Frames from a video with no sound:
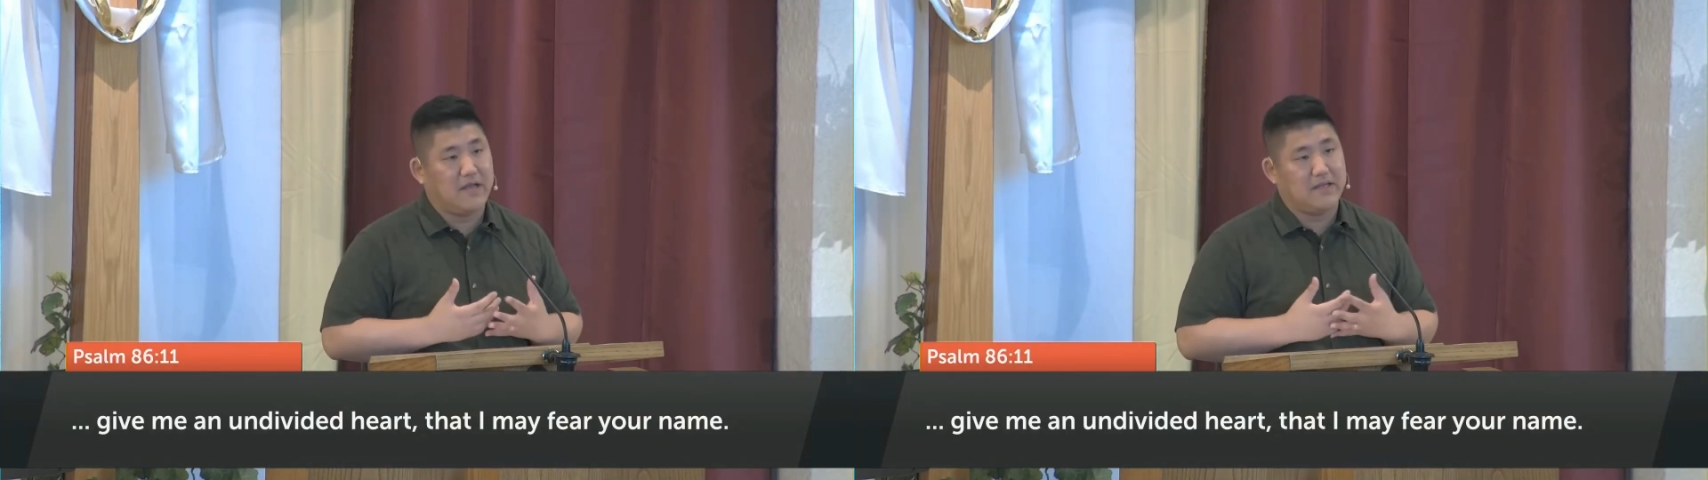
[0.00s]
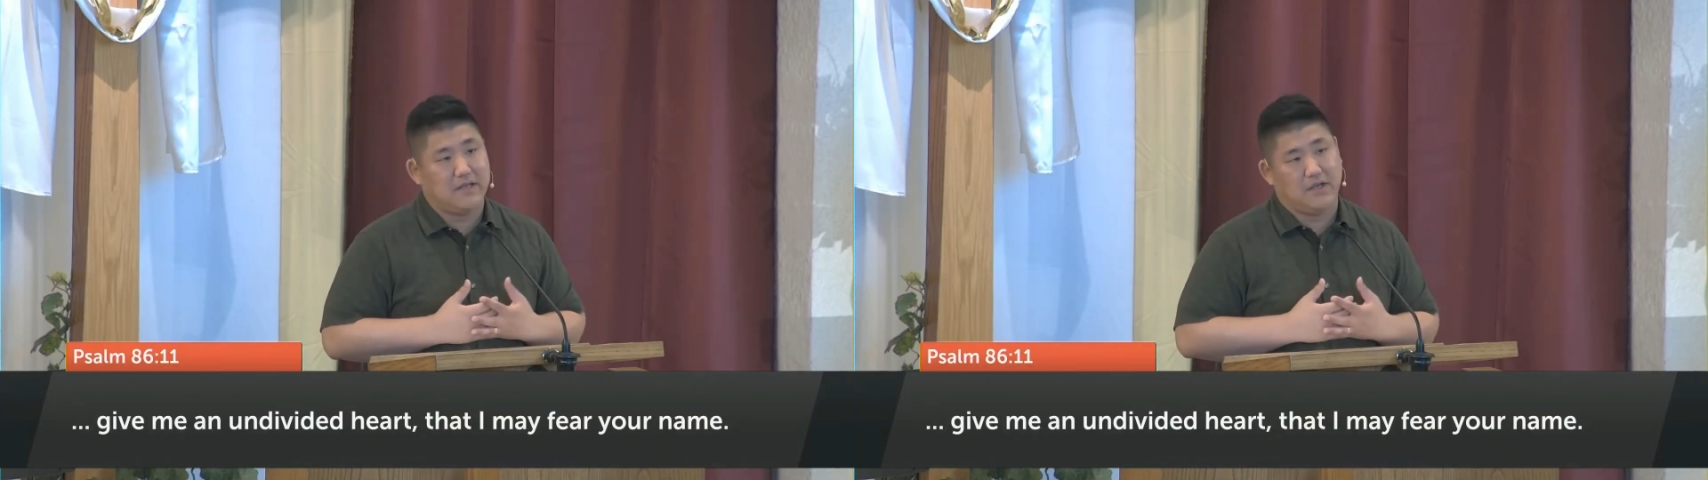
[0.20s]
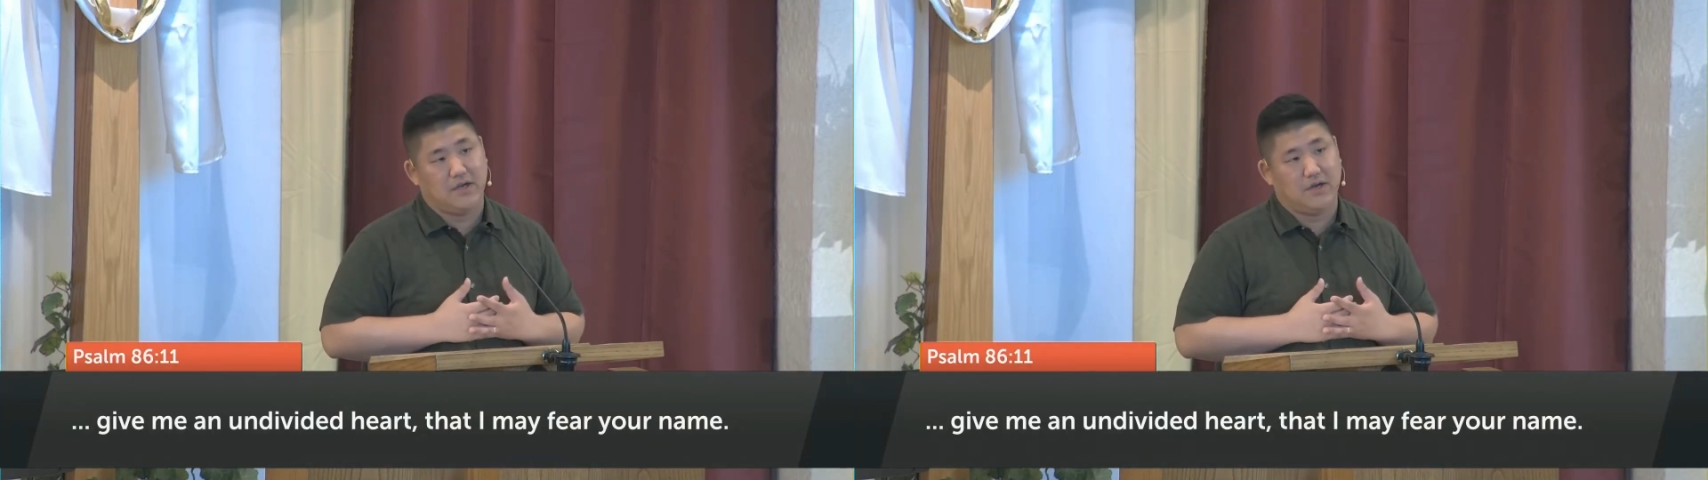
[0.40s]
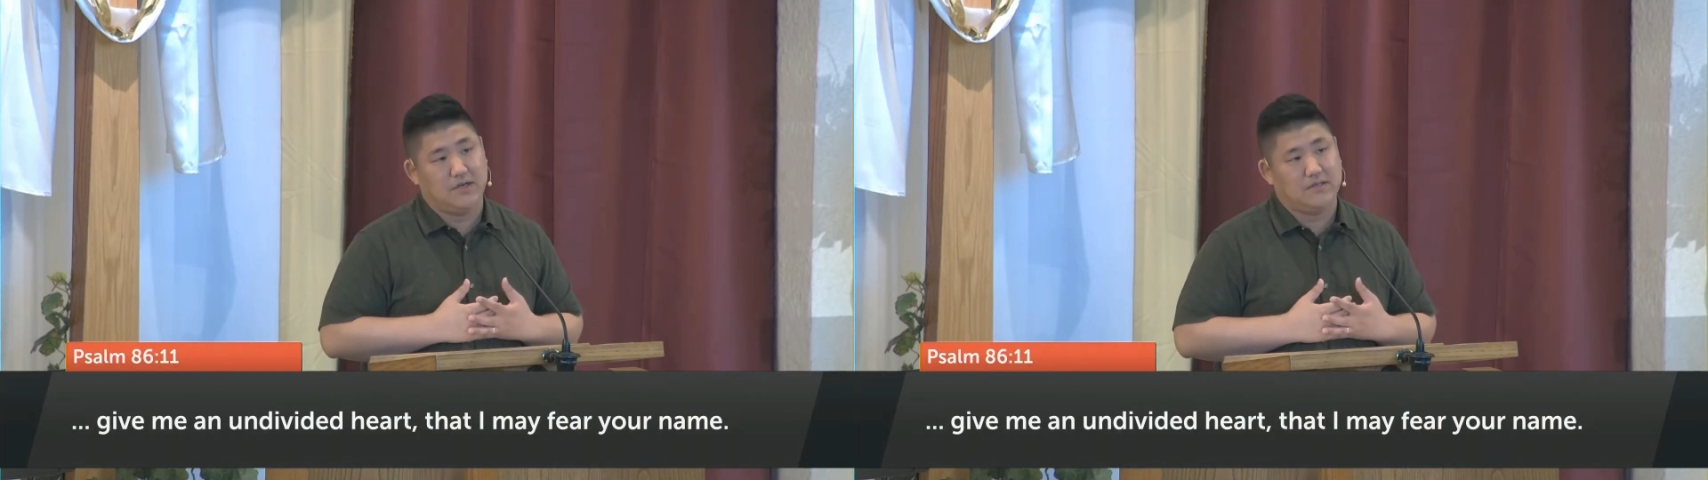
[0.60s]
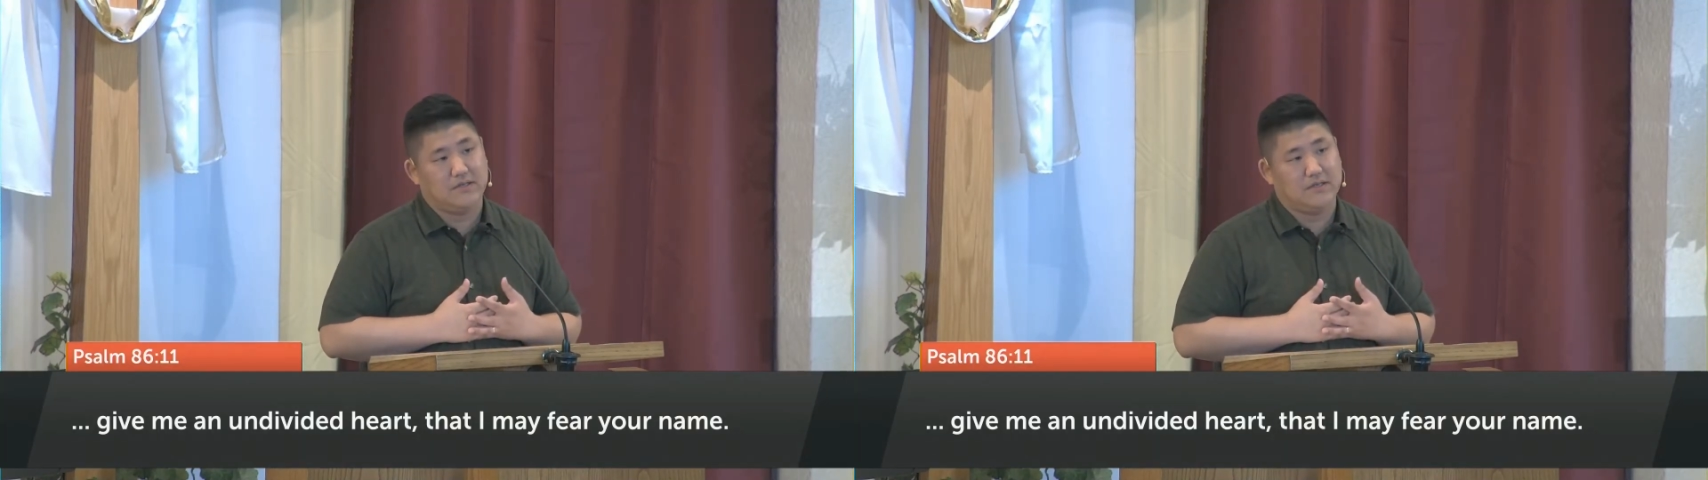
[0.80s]
내가
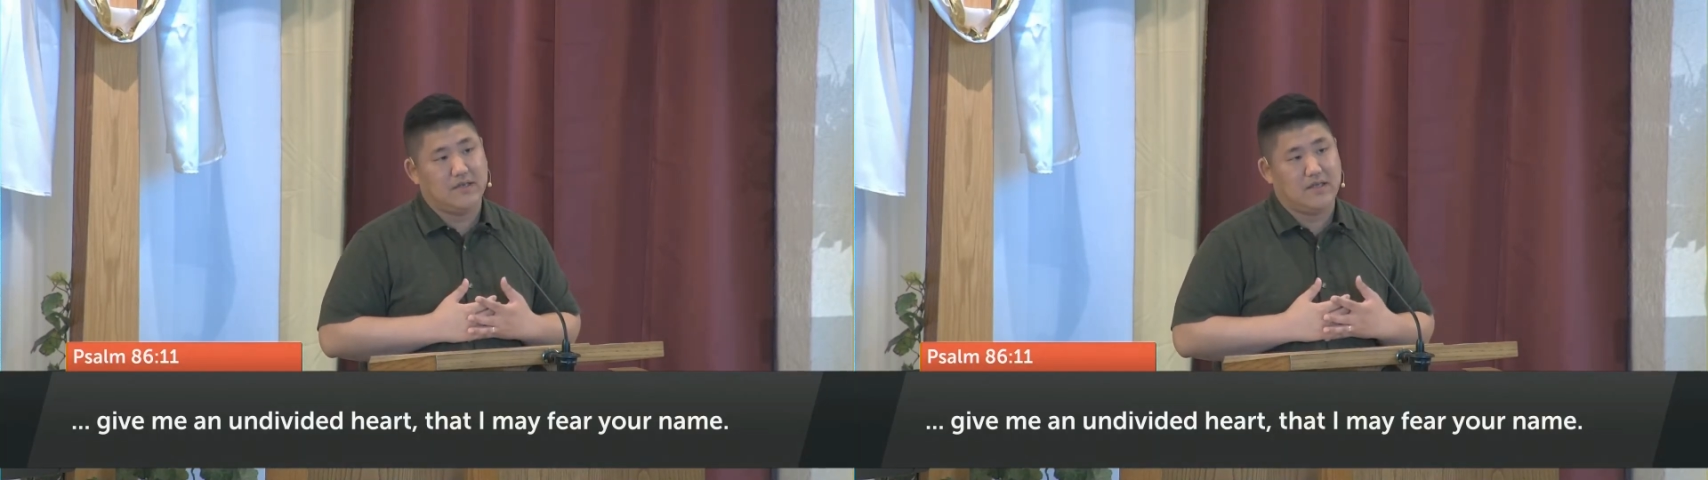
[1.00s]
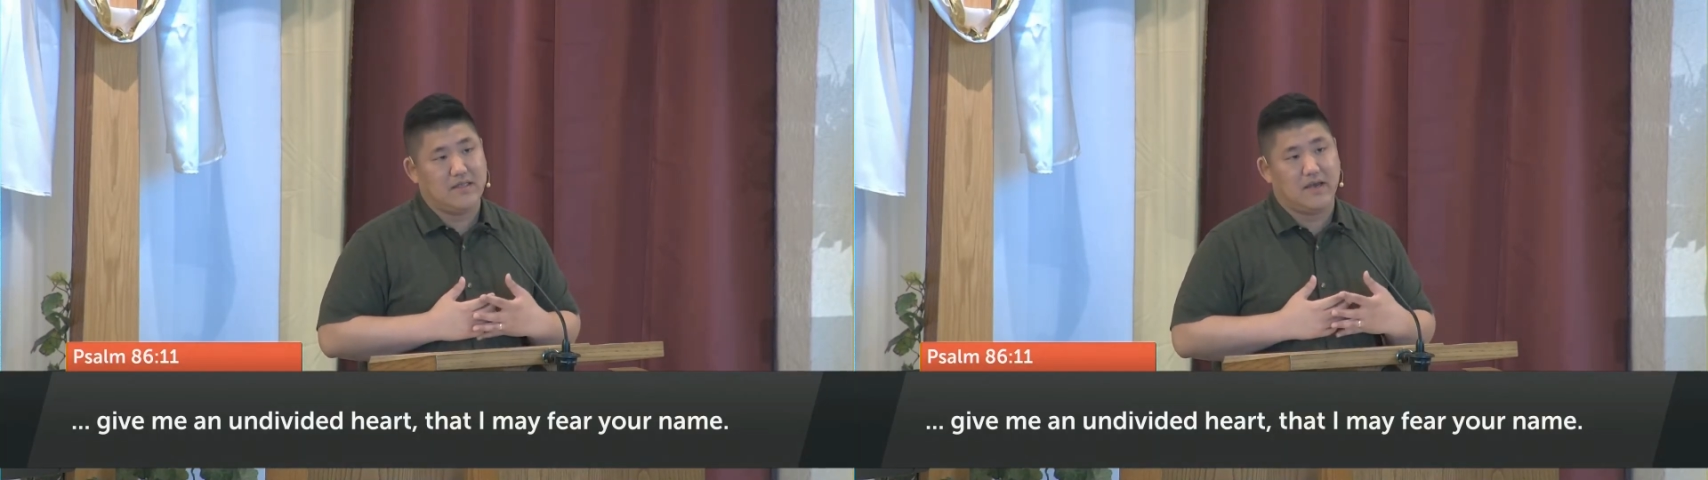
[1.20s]
마음을